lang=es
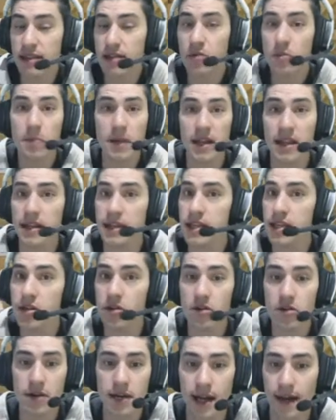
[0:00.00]
un
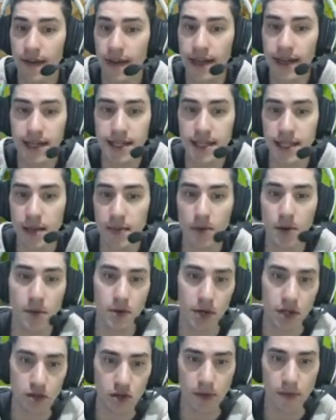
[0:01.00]
panecillo cada X tiempo
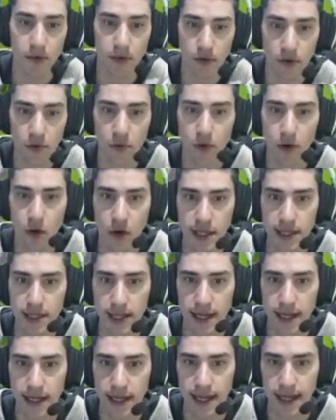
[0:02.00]
Porque es una producción un poco
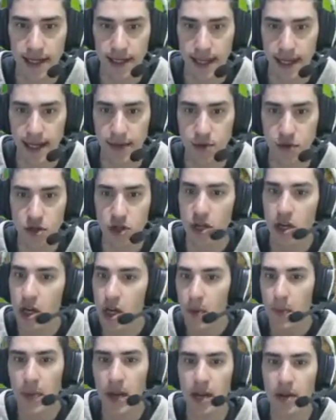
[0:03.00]
lenta la que tenemos
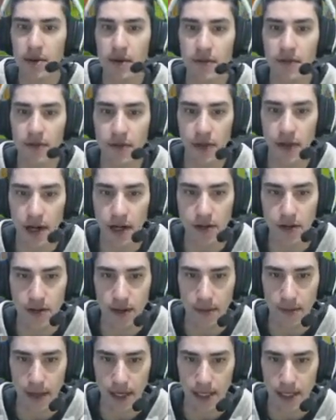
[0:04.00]
Pero iban funcionando y
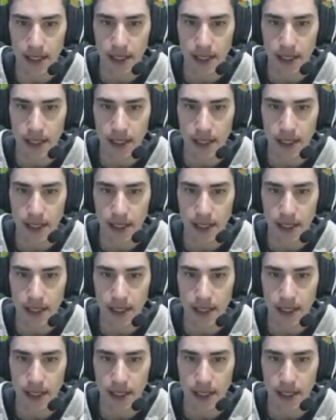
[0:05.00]
demás